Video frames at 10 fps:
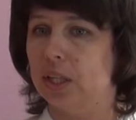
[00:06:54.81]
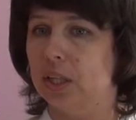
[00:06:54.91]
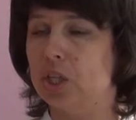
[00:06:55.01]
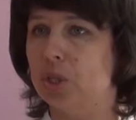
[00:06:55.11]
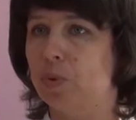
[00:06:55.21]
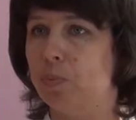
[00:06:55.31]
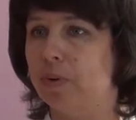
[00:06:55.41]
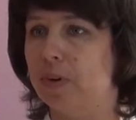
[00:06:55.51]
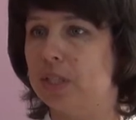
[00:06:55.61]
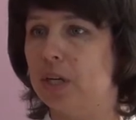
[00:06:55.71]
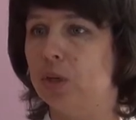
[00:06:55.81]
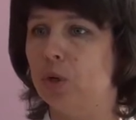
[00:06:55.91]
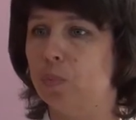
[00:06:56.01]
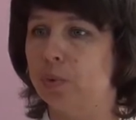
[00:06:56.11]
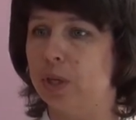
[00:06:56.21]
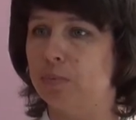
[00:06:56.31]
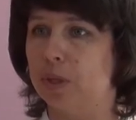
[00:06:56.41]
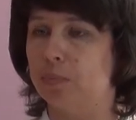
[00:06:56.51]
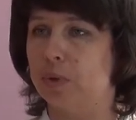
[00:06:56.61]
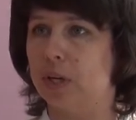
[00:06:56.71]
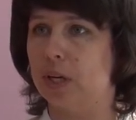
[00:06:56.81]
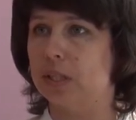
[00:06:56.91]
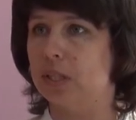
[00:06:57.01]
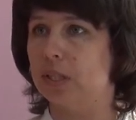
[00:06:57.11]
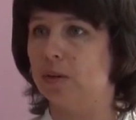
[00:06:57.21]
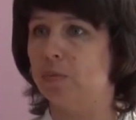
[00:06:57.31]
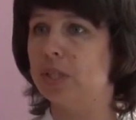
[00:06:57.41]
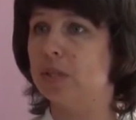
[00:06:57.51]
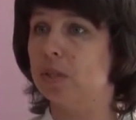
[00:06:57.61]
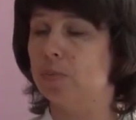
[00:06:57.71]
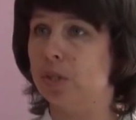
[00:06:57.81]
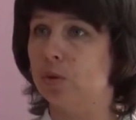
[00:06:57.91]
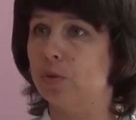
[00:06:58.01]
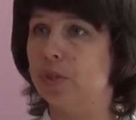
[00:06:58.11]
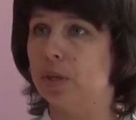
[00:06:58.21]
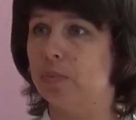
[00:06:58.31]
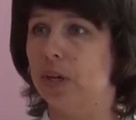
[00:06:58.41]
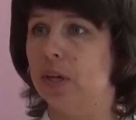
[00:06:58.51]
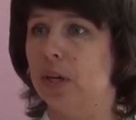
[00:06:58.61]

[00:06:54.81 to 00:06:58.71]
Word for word: Также мы проводили крупные мероприятия совместно с московскими